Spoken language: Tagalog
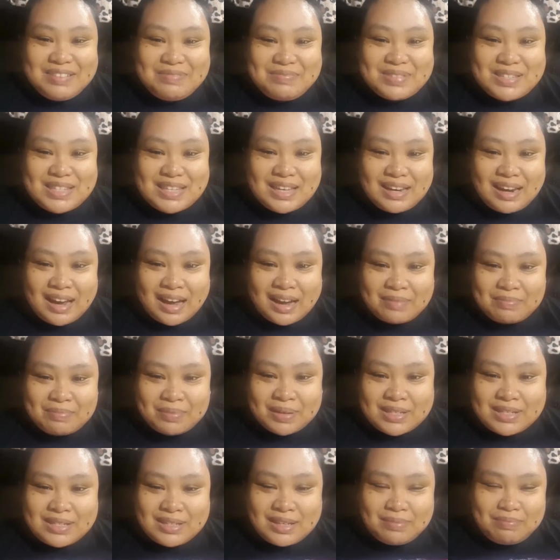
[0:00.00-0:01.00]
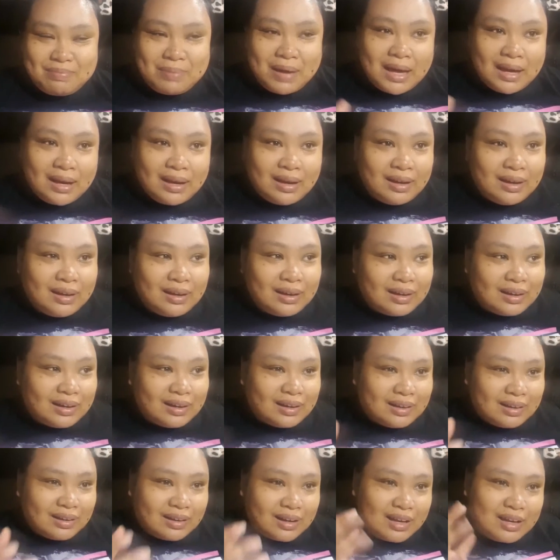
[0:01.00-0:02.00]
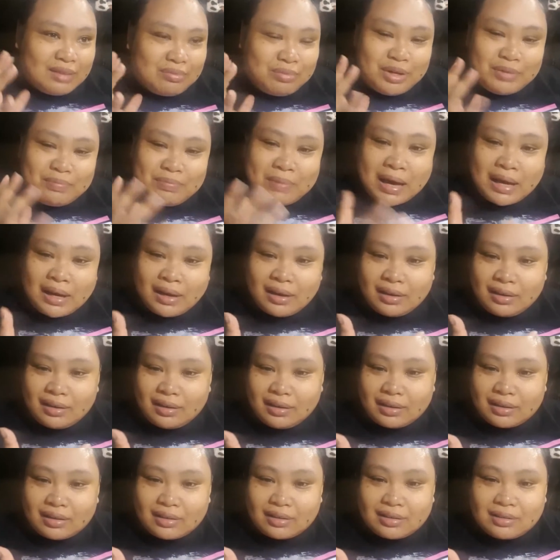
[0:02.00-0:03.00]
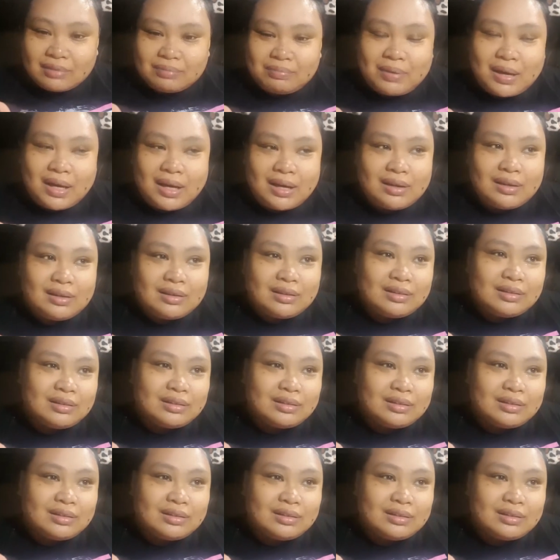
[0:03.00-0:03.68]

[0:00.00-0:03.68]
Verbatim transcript: Masarap. Kasi parang, alam mo yung parang, parang,